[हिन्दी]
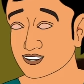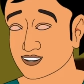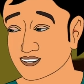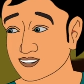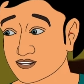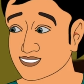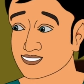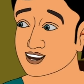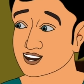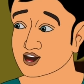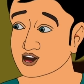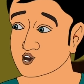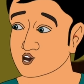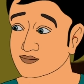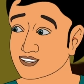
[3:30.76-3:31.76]
ये कुतिया
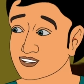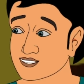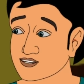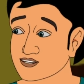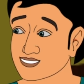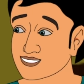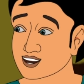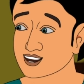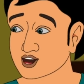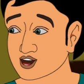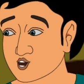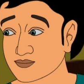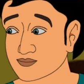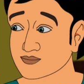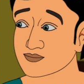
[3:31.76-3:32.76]
तुम कहाँ से लेकर आई
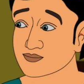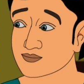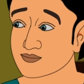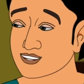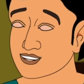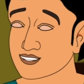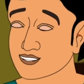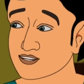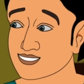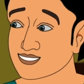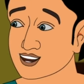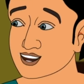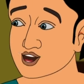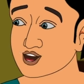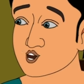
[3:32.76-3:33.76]
हो जब
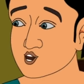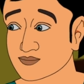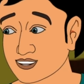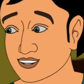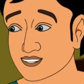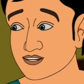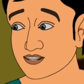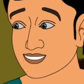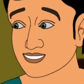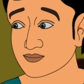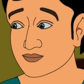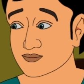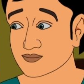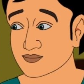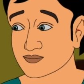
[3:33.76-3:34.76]
से ये कुतिया आई है
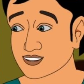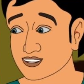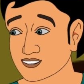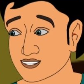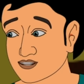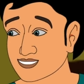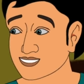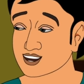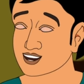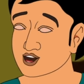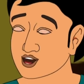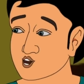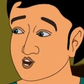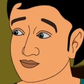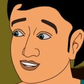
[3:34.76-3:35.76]
तब से
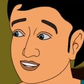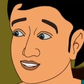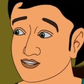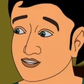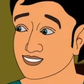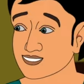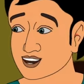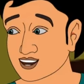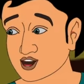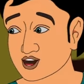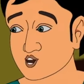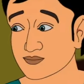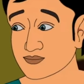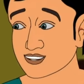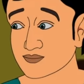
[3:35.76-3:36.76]
तुम्हारा व्यापार तो डबल
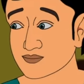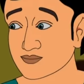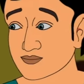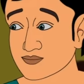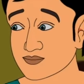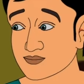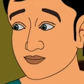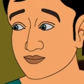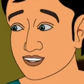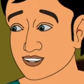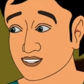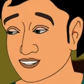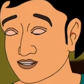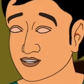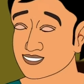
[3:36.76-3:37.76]
हो गया है
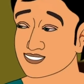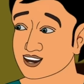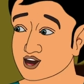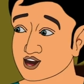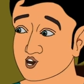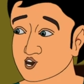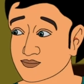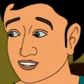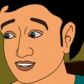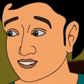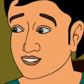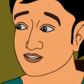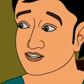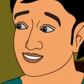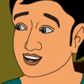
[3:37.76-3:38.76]
क्योंकि अब तुझे तो
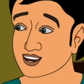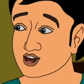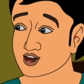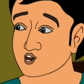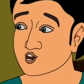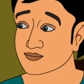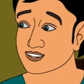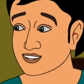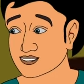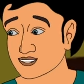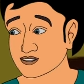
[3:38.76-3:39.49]
आवारे कुत्ते भी तंग नहीं